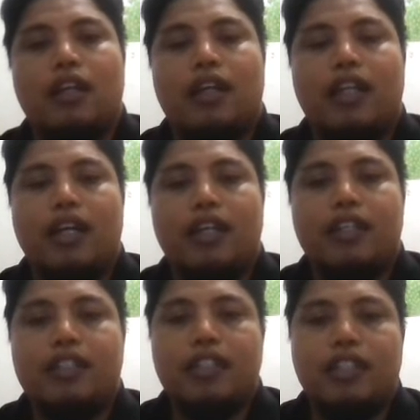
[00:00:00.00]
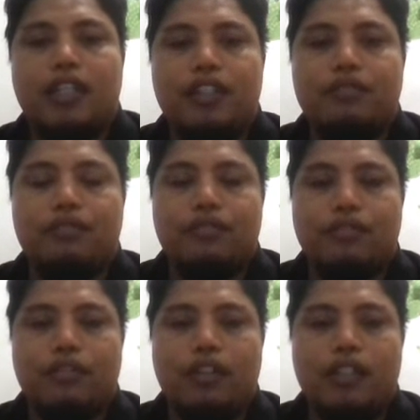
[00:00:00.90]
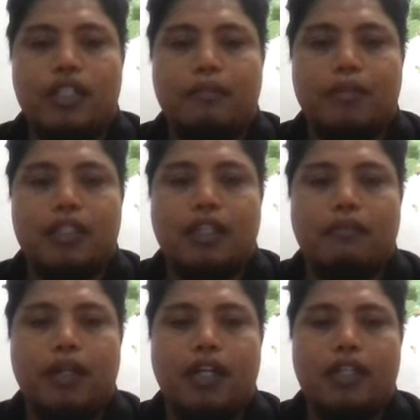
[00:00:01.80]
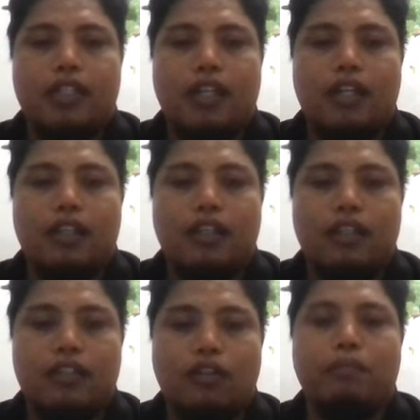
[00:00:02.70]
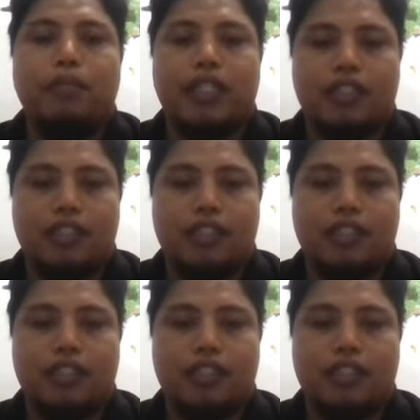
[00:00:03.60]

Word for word: Nah, isi dari judul yang pertama adalah topik.